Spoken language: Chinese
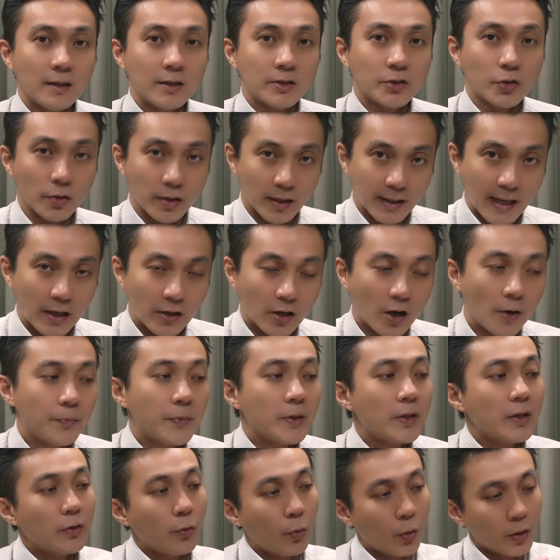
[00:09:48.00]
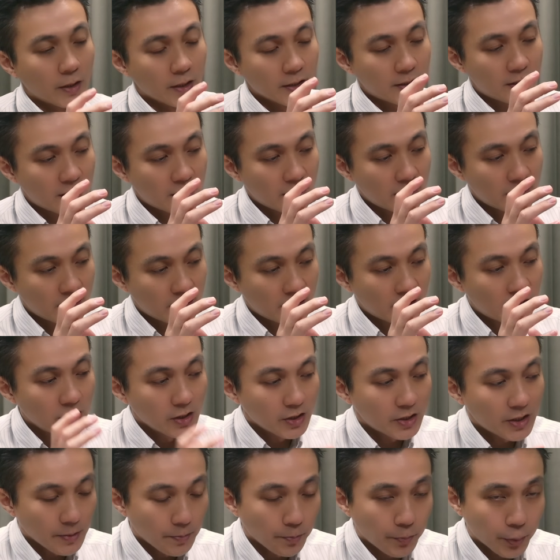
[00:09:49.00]
重点来了。我的
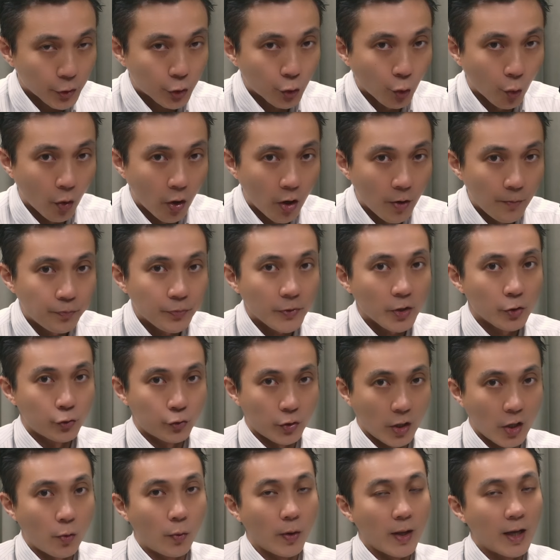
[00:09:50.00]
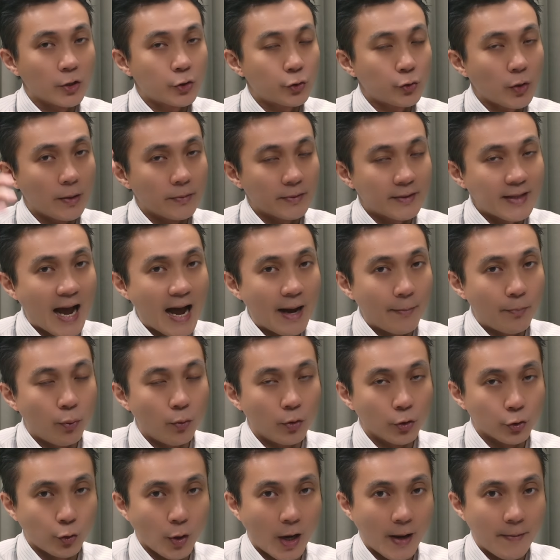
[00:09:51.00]
资金不多，所以我要赚大
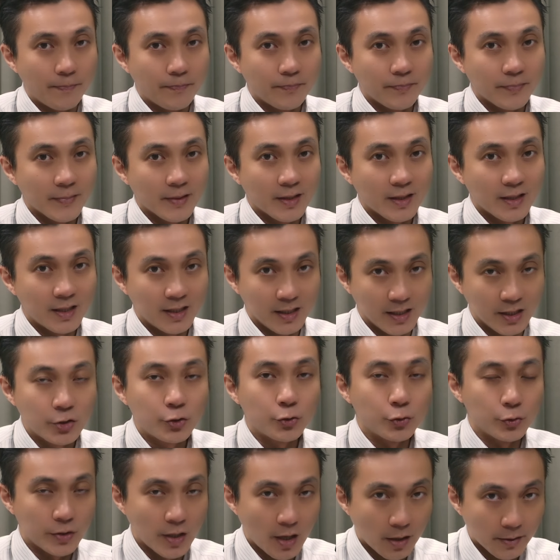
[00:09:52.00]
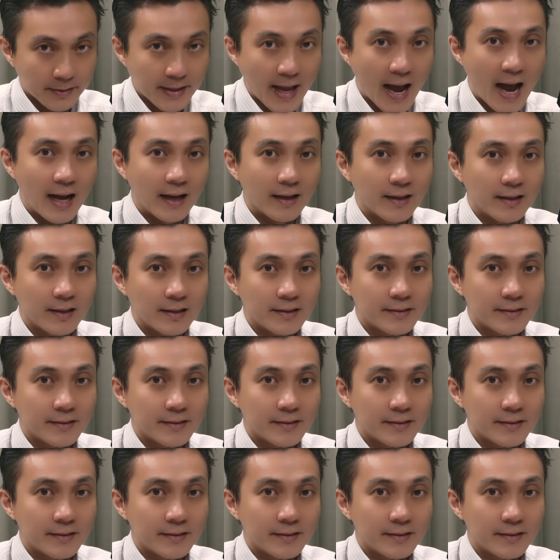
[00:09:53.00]
波段，格局要大。